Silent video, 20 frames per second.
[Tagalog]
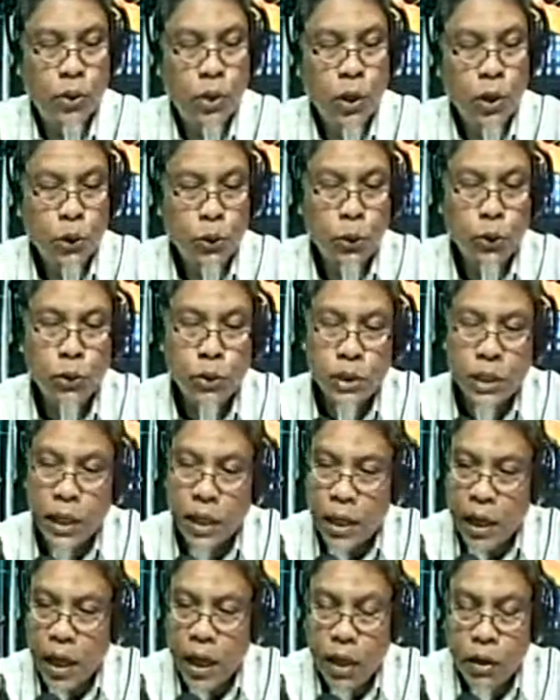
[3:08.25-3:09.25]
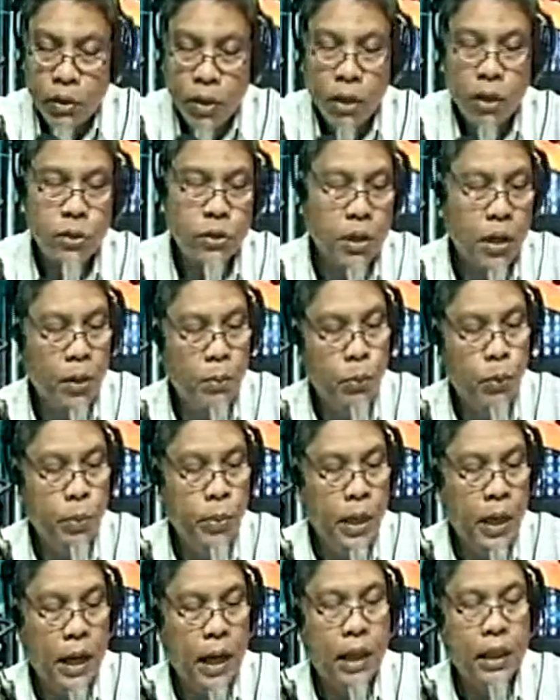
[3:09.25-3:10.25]
So siya ang Allah ang
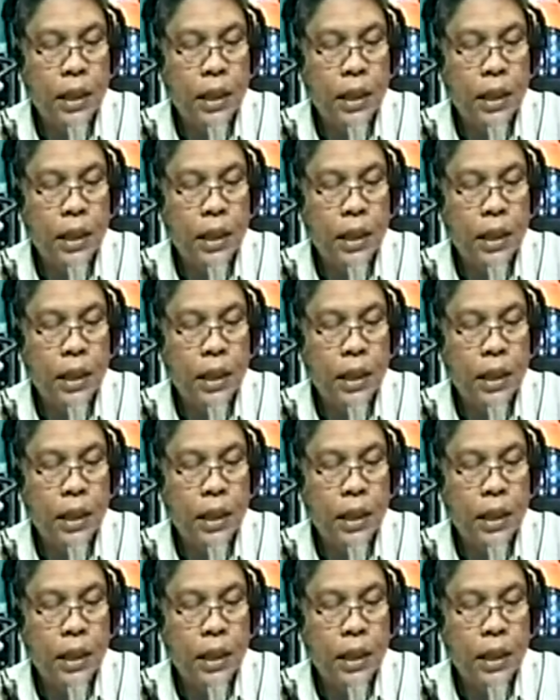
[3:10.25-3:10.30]
pumili at